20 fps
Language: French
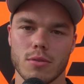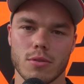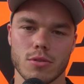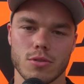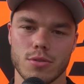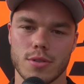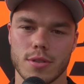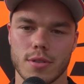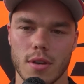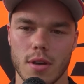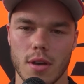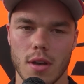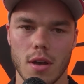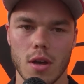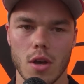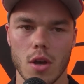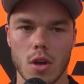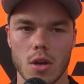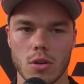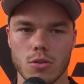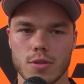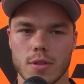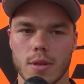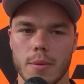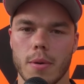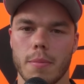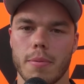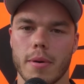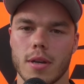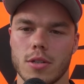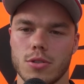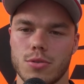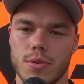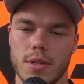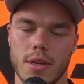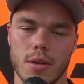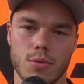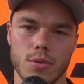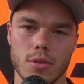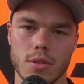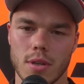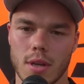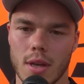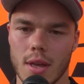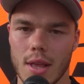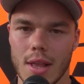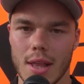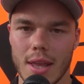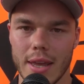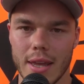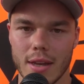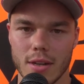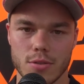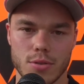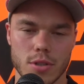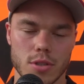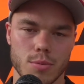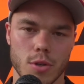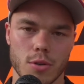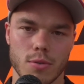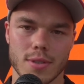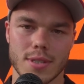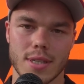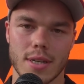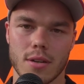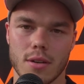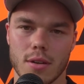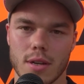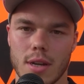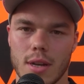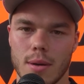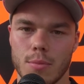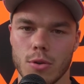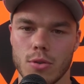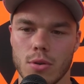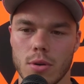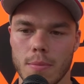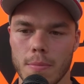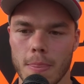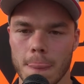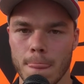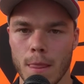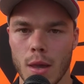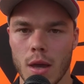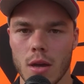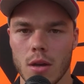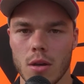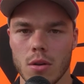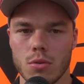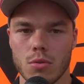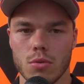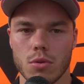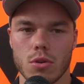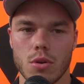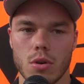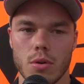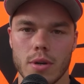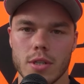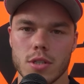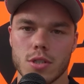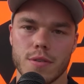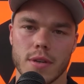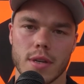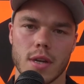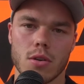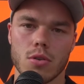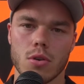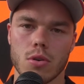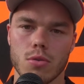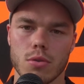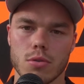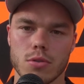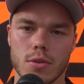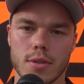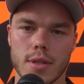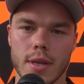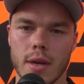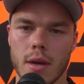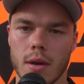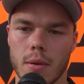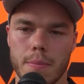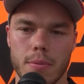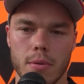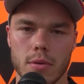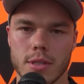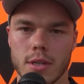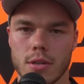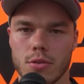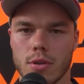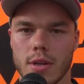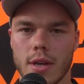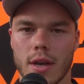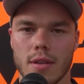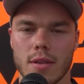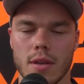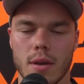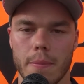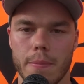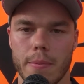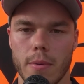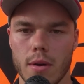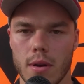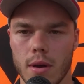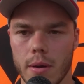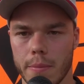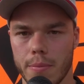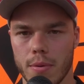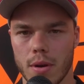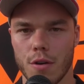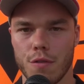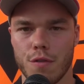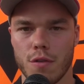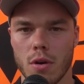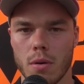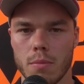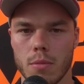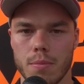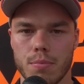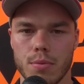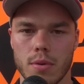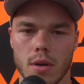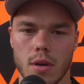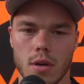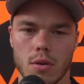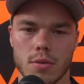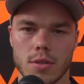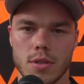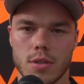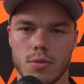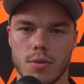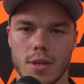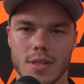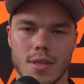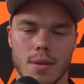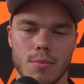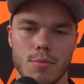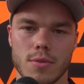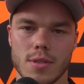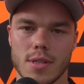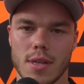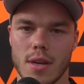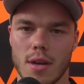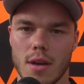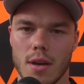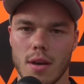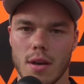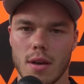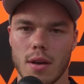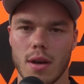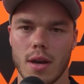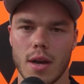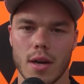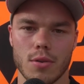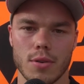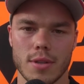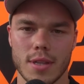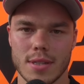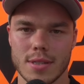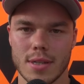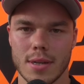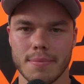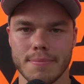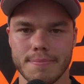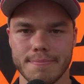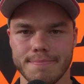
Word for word: donc jusqu'à peu près juillet-août, et ensuite je me consacre qu'à la moto. Donc ouais, je fais quelques courses de terre pour dire de garder un peu, un peu la forme et puis continuer à s'amuser à côté de ça.